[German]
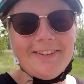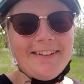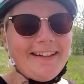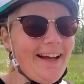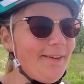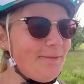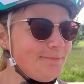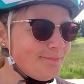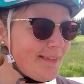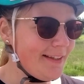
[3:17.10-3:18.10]
und ähm,
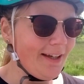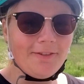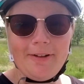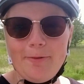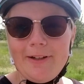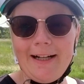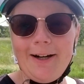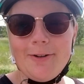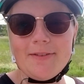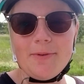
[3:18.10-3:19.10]
ja, dann fahren wir wieder nach
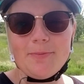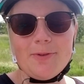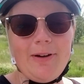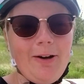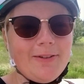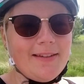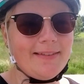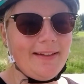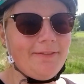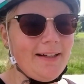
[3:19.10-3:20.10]
Hause, bis wir zu Hause
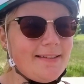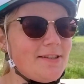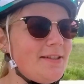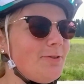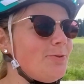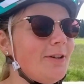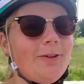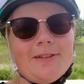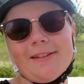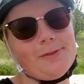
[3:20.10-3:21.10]
sind, weil das ist die Tour,
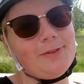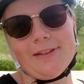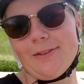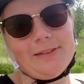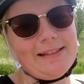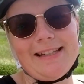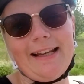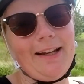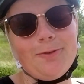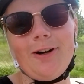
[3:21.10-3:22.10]
unsere, unsere
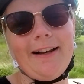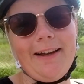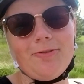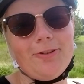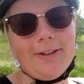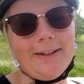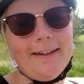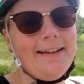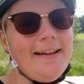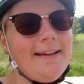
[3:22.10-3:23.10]
Standardtour halt einfach, ne?
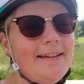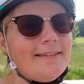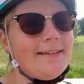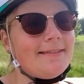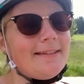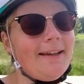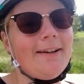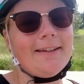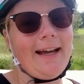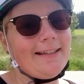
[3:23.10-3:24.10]
Sind
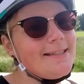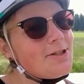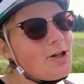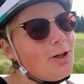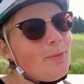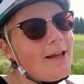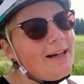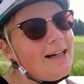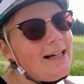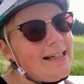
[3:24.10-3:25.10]
äh, 30
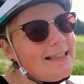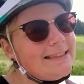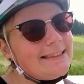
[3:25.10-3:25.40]
Kilometer.